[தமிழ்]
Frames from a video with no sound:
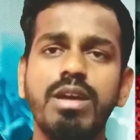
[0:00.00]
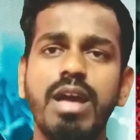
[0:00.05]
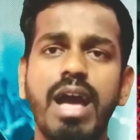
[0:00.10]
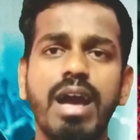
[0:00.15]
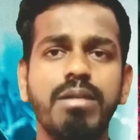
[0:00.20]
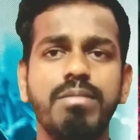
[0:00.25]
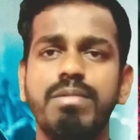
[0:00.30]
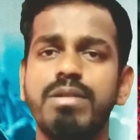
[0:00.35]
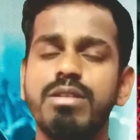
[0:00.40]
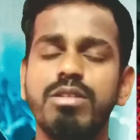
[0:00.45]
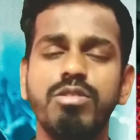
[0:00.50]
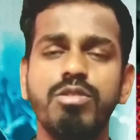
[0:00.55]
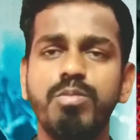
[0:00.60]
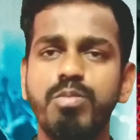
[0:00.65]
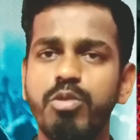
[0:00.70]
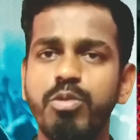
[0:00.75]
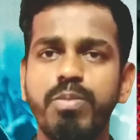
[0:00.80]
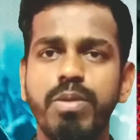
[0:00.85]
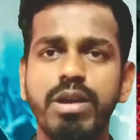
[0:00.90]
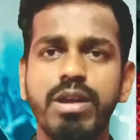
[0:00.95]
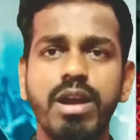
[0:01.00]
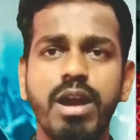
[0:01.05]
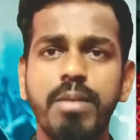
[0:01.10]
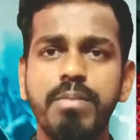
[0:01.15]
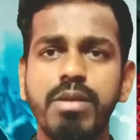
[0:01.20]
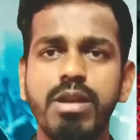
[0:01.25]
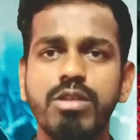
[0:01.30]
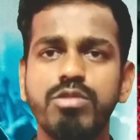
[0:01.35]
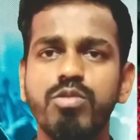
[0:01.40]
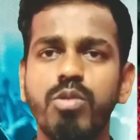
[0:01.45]
ஹேக் பண்ணுறது வந்து ப்ரூவ் பண்ணுங்க
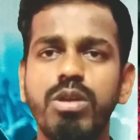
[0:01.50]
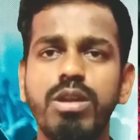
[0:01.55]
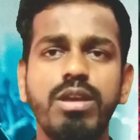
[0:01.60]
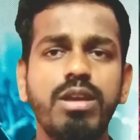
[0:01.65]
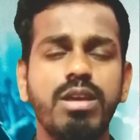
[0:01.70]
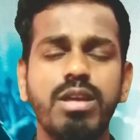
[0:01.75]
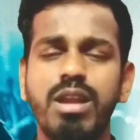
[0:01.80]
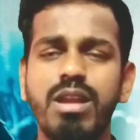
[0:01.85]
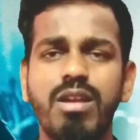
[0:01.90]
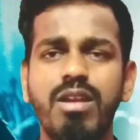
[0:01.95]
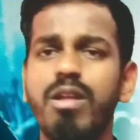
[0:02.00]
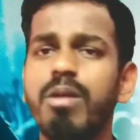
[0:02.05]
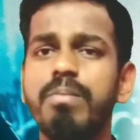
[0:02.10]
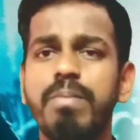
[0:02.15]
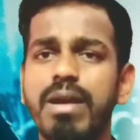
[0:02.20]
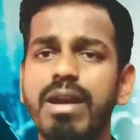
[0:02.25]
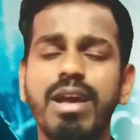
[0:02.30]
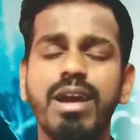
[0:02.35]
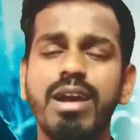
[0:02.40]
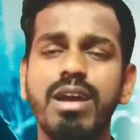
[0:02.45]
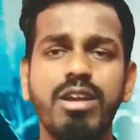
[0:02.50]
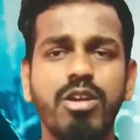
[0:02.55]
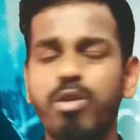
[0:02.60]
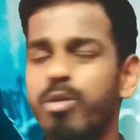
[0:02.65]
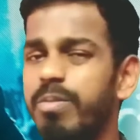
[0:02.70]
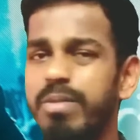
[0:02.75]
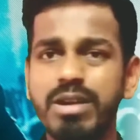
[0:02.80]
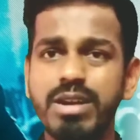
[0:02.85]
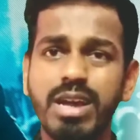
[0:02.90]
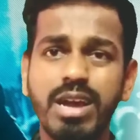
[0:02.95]
அப்படிலாம் சொல்லி அதெல்லாம் பண்ணாங்க
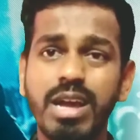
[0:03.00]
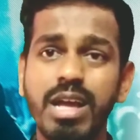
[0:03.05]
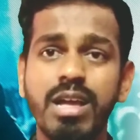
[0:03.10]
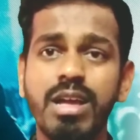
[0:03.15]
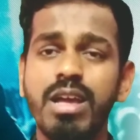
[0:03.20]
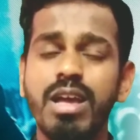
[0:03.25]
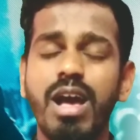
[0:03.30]
என்னாலும் பண்ணிட்டாங்க